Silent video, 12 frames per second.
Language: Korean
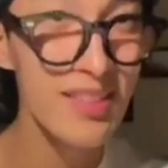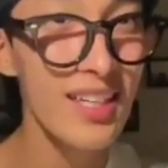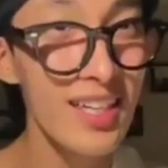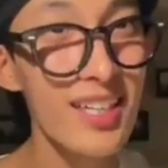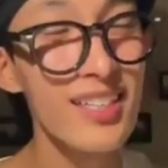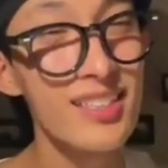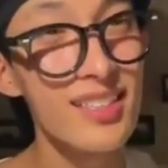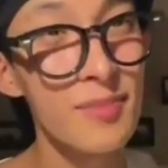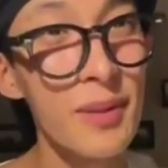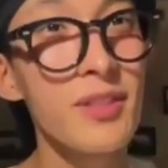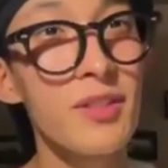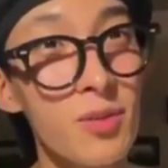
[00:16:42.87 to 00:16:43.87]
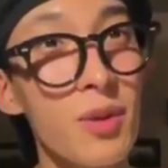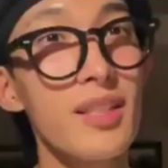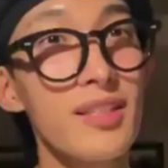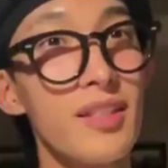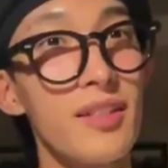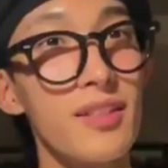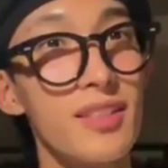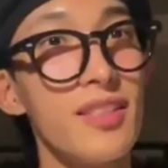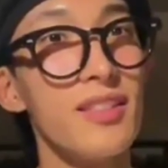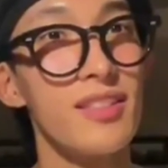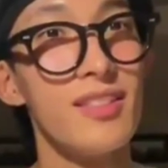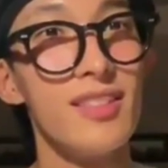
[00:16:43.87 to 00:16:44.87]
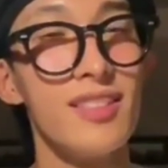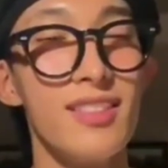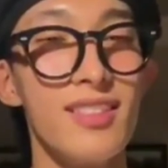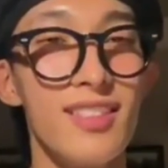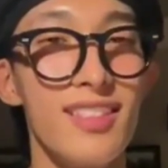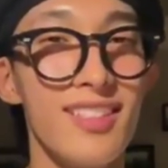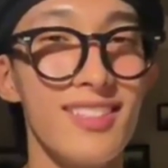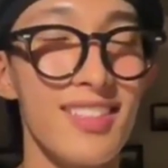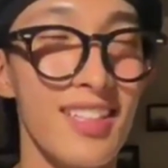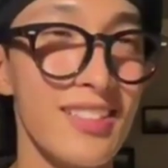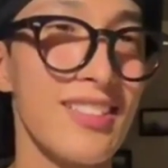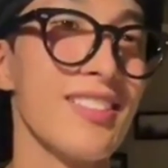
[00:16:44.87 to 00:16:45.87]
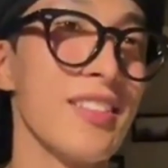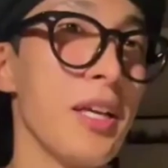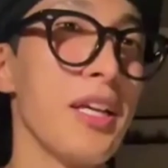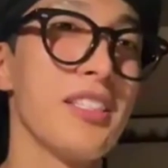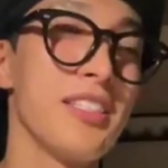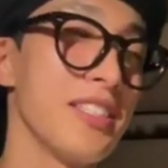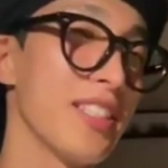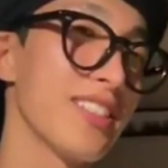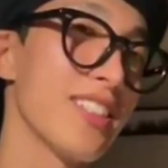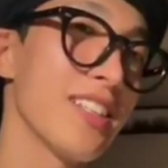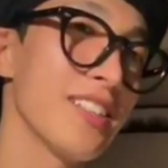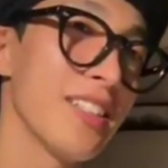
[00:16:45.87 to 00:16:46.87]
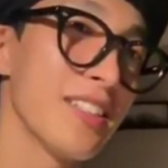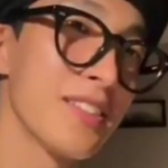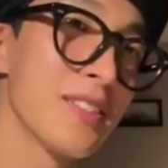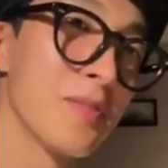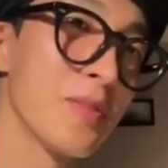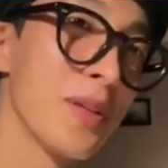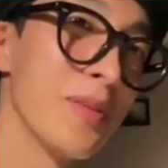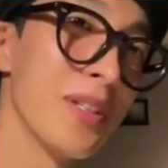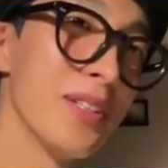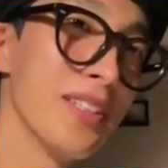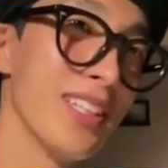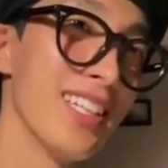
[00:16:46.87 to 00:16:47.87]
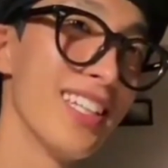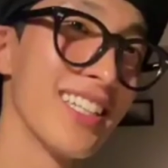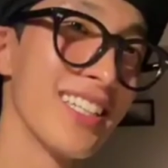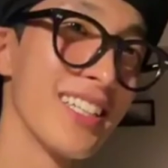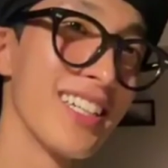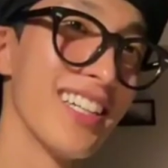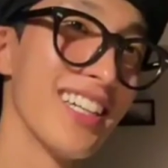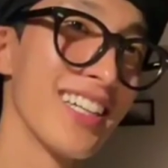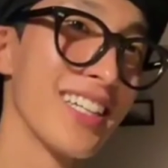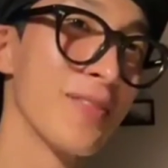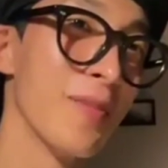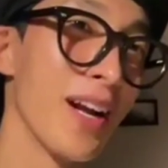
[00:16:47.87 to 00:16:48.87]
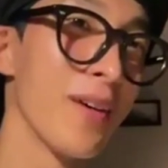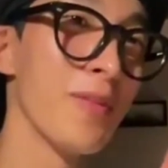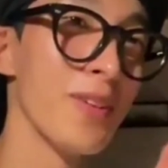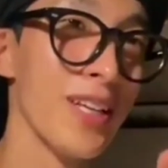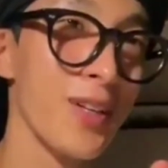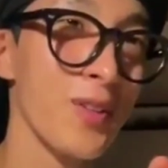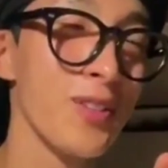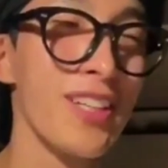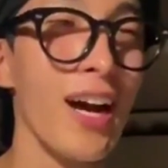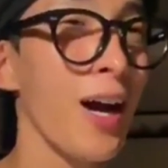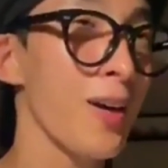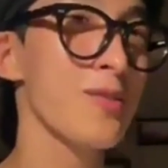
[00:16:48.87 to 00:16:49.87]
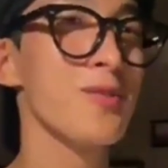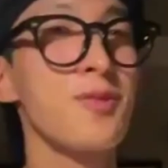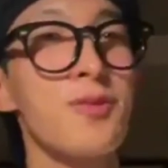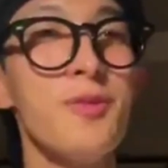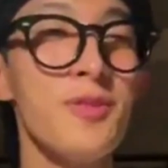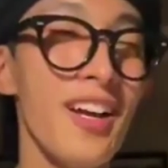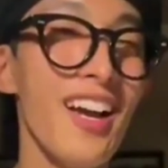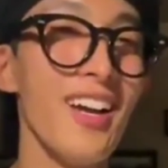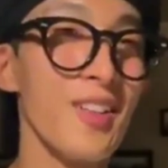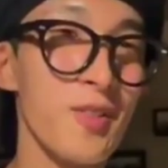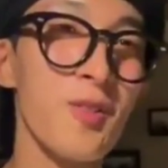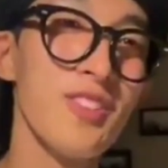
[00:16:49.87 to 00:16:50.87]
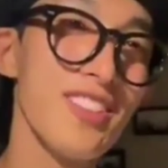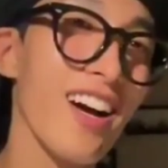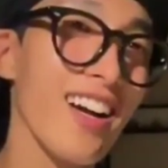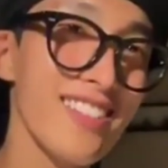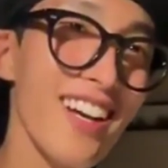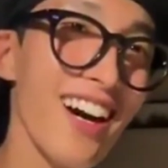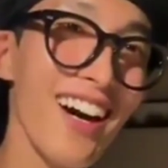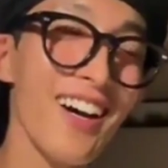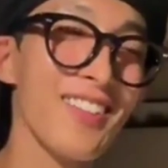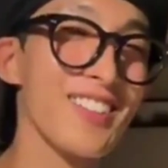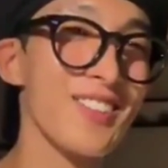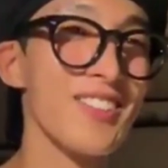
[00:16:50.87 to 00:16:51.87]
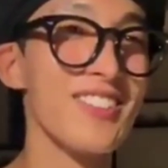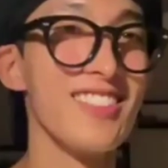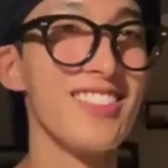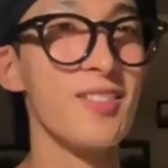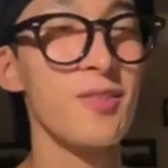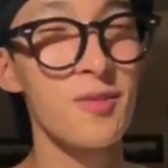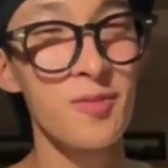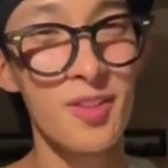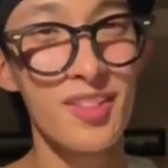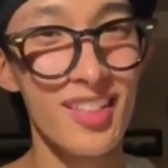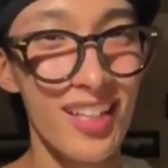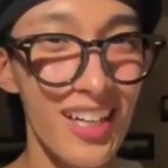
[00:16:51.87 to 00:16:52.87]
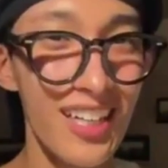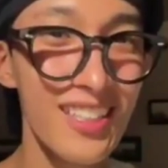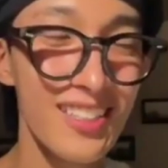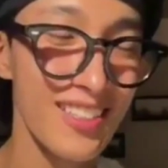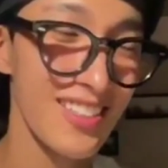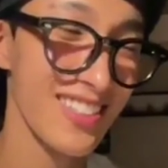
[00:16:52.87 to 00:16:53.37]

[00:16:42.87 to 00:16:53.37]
맨날 그 패턴이 똑같아요 그 형은 이제 한 4시, 한 3, 4시쯤 되면 그 말 한 번 하고 이제 아 우리 조금 더 있다 가자 이러면 이제 조금 더 있다가